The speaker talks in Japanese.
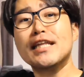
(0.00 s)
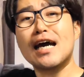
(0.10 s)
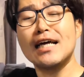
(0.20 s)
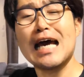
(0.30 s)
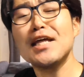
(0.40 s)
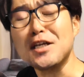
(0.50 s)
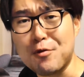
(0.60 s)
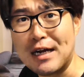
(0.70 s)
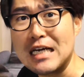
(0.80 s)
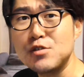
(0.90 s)
ネタがないだ
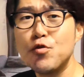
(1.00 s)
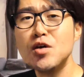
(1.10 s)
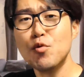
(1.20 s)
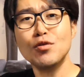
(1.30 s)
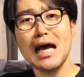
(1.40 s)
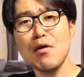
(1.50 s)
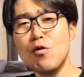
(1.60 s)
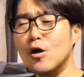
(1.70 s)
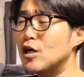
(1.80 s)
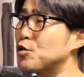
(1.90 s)
とかねそういう問題を